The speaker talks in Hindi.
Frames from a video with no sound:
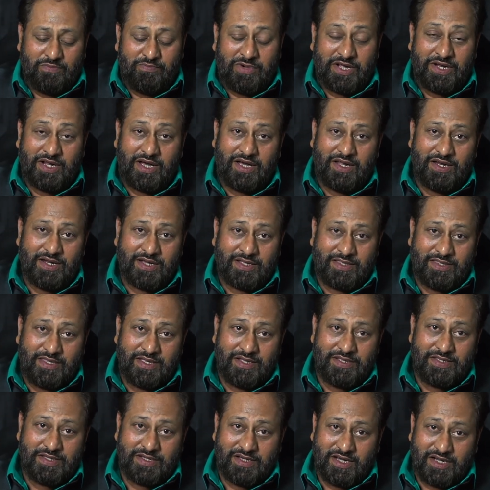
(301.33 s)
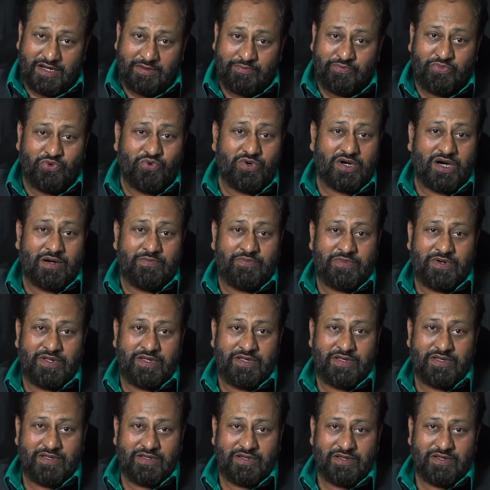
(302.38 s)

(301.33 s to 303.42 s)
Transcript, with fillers: बना लगते जिगर अब्बू का अपने